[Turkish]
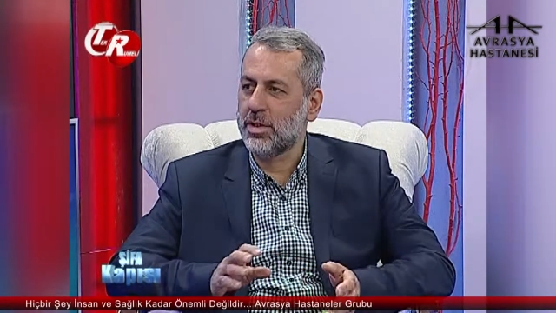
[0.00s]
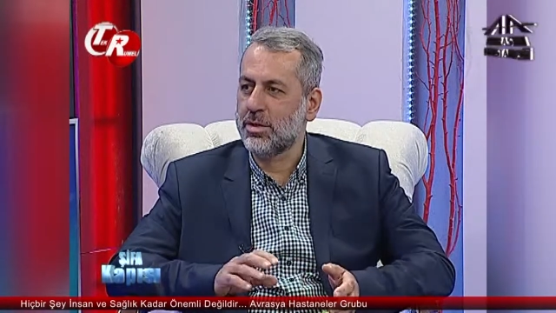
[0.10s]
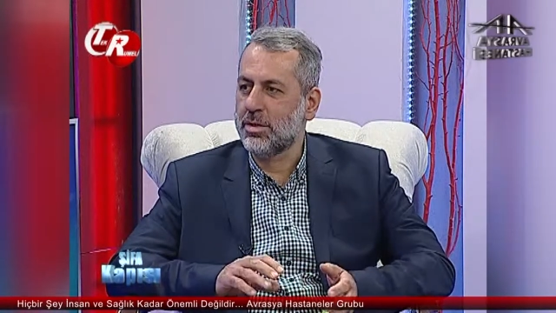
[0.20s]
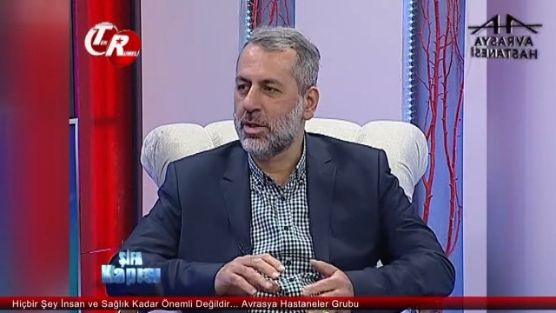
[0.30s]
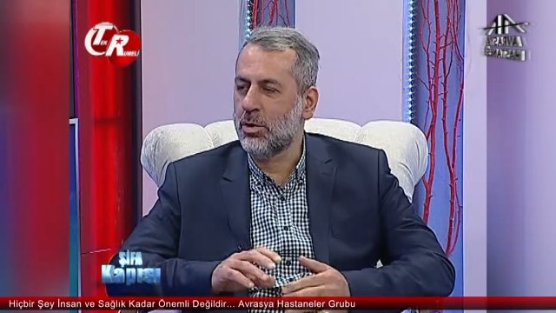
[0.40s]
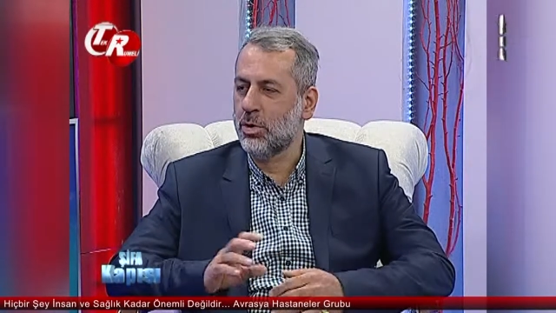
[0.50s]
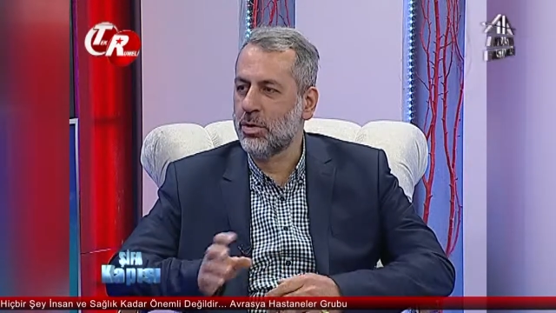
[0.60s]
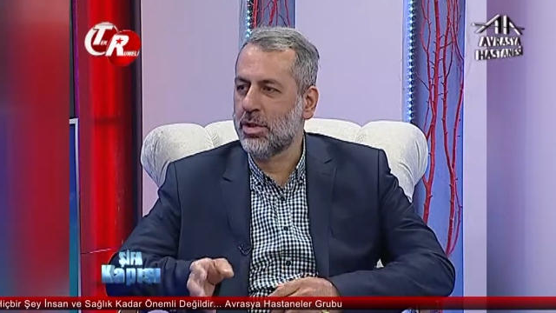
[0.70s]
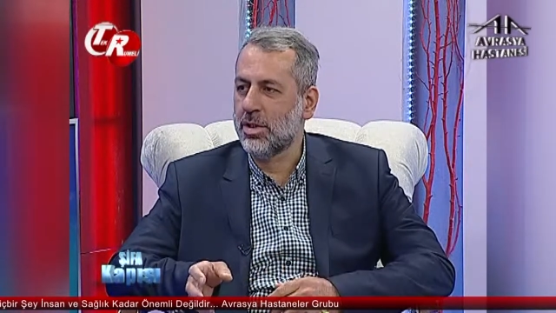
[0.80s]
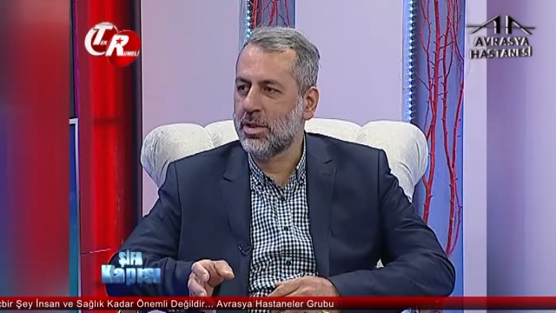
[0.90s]
Fransa'dan, Aynen.
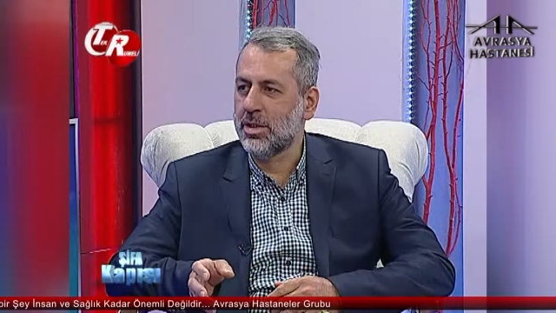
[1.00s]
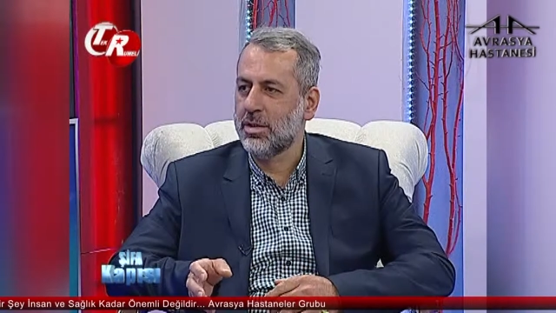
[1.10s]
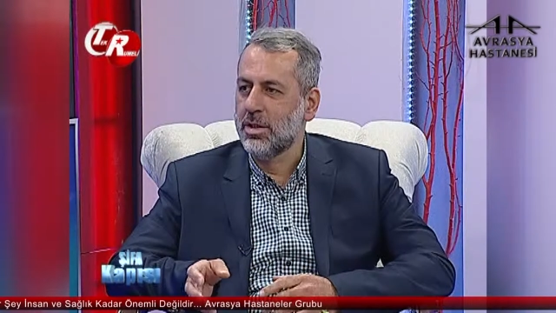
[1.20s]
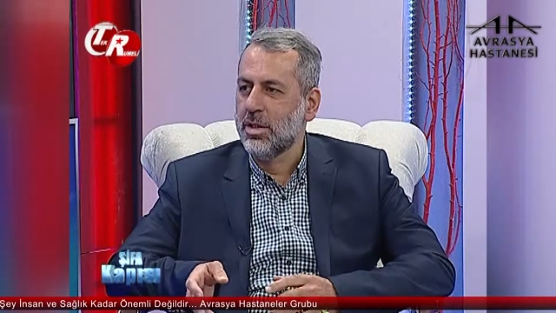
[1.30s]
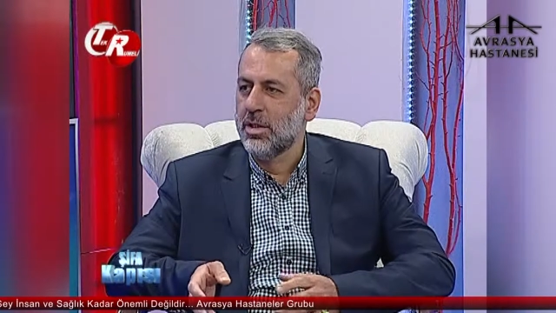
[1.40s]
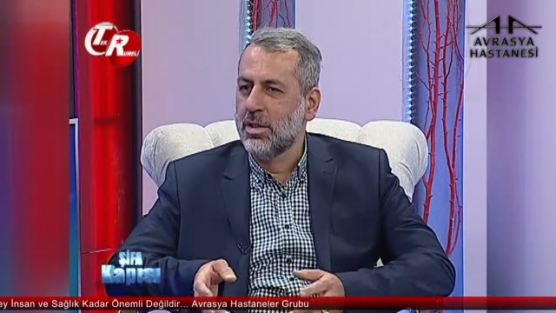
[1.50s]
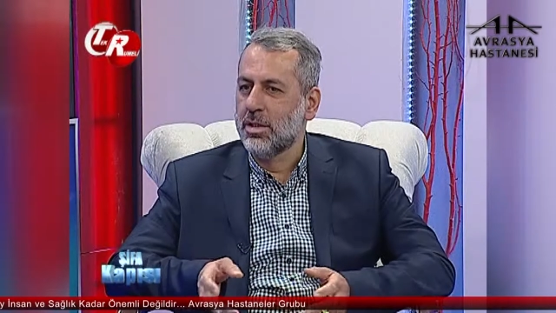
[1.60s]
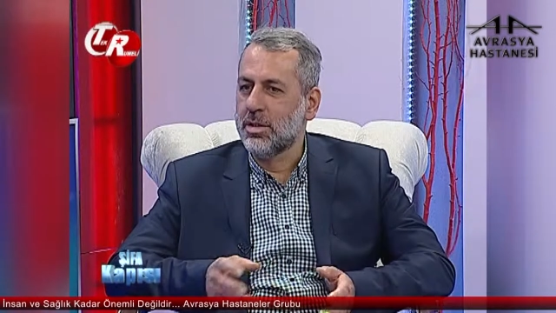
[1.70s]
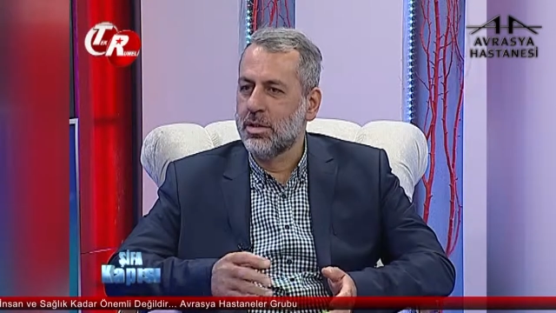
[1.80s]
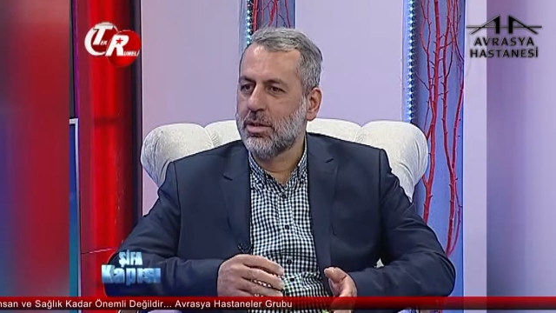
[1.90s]
Londra'dan,
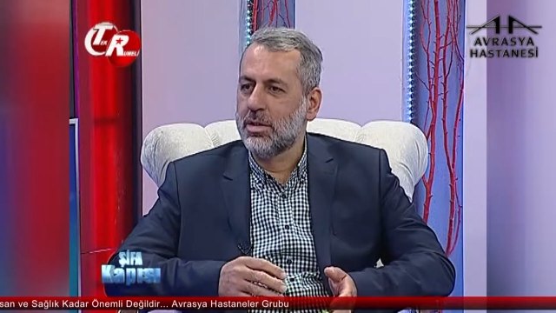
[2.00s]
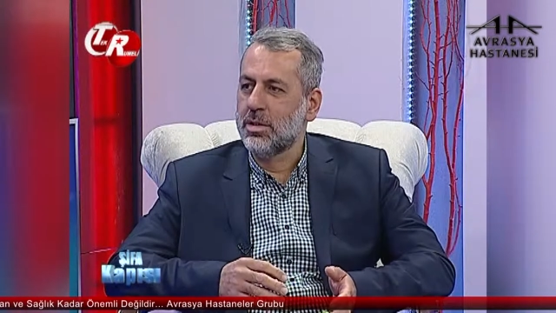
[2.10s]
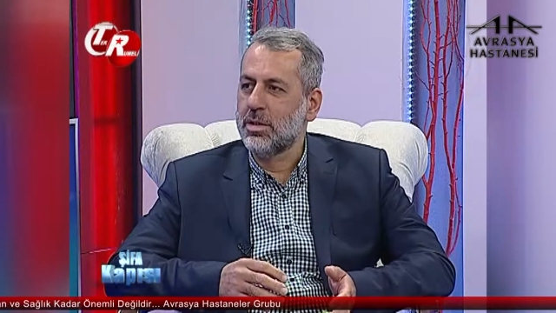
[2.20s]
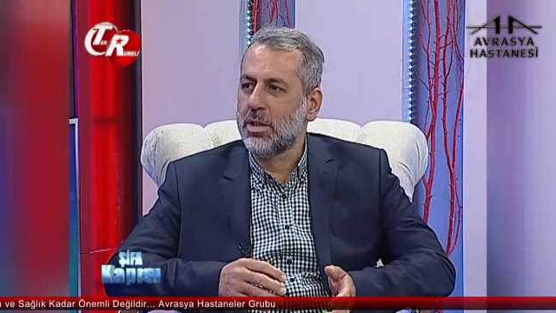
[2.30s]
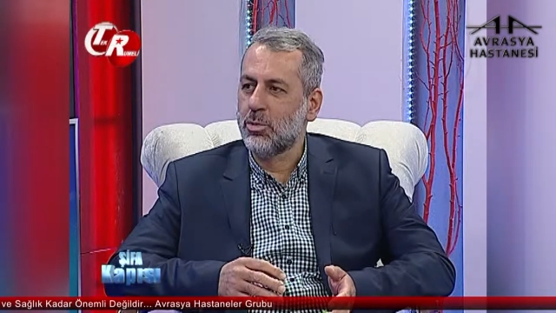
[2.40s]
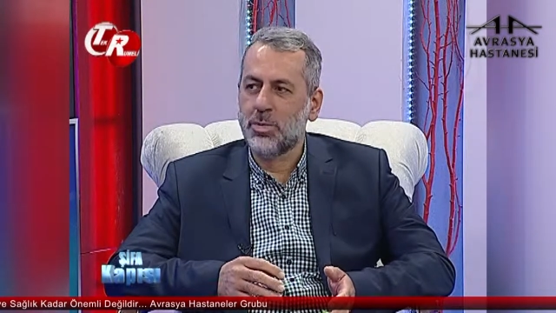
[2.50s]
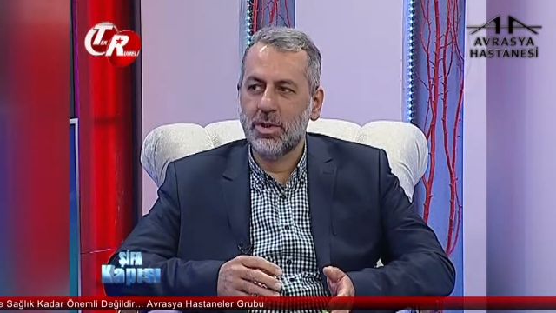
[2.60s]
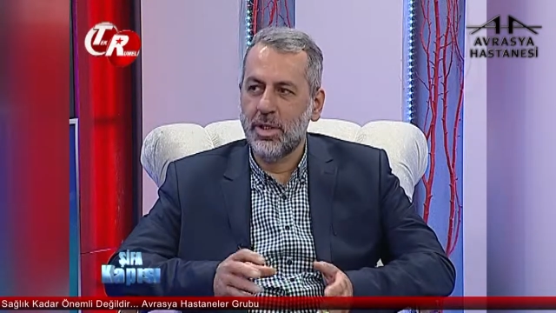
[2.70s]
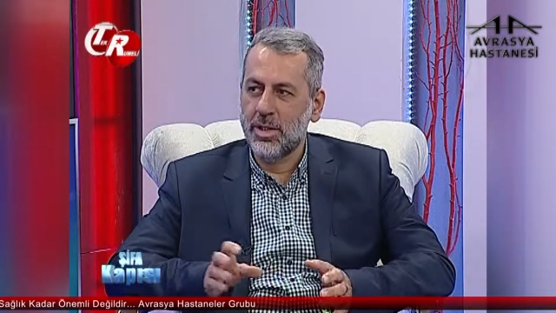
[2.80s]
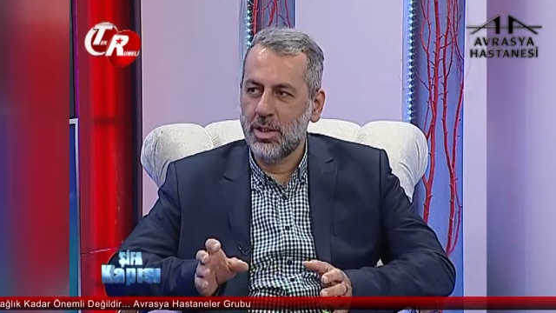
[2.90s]
e, Avrupa'nın
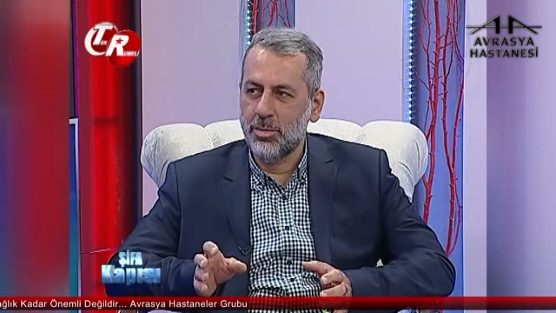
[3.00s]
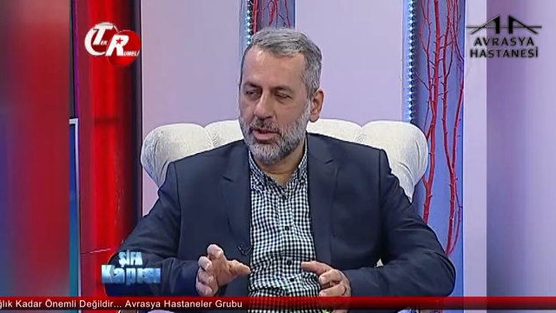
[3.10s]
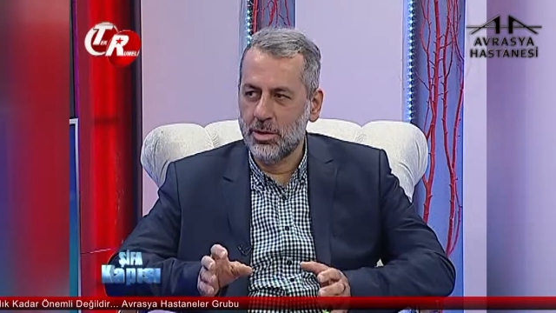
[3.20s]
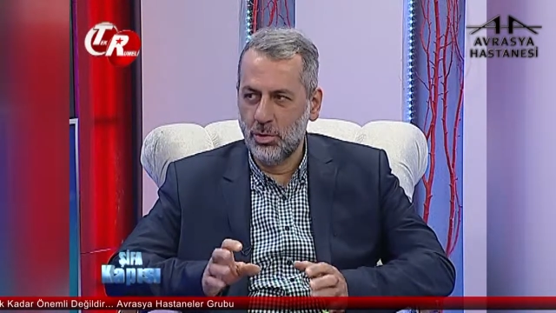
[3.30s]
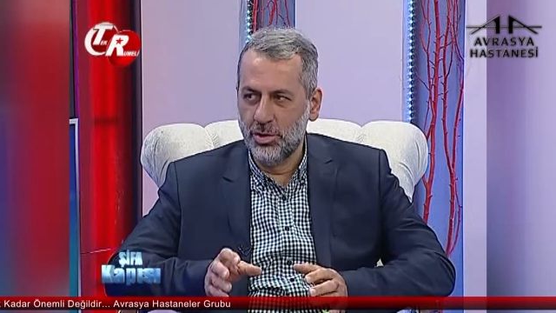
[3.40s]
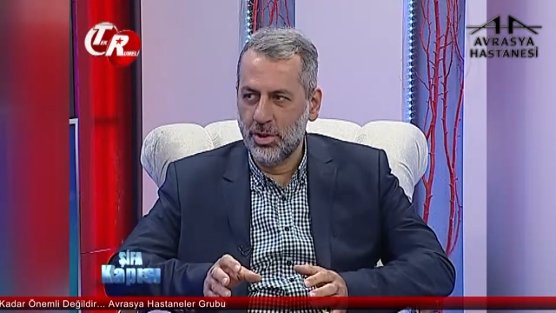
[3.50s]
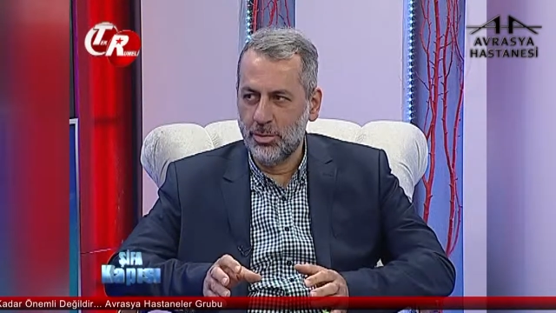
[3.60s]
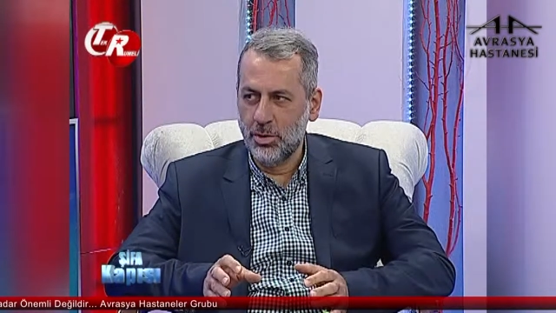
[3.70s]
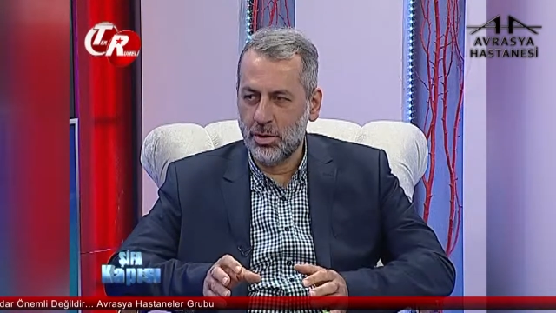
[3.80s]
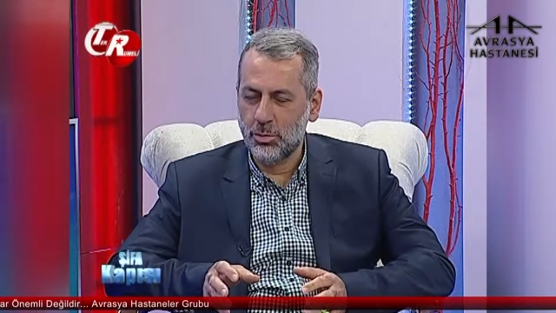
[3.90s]
herhangi bir yerine ulaşabiliyor.